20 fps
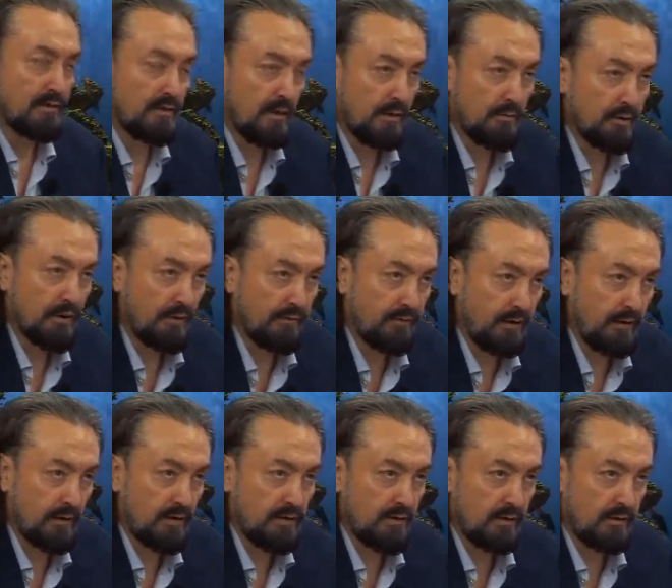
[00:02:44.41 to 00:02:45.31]
Ashab-ı
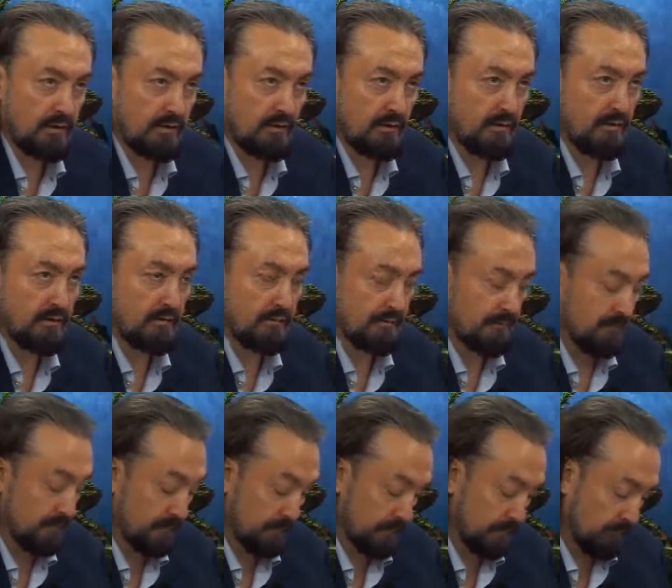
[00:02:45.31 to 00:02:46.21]
Kehf de gençlerden. Evet hocam.
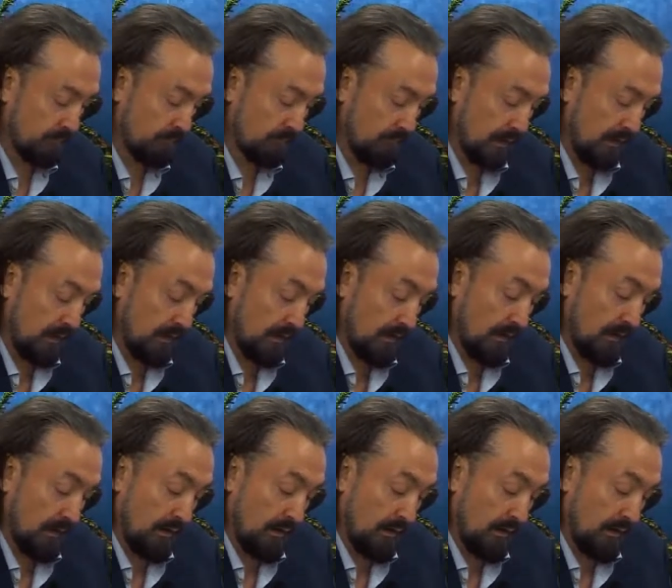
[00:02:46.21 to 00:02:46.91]
İnşallah.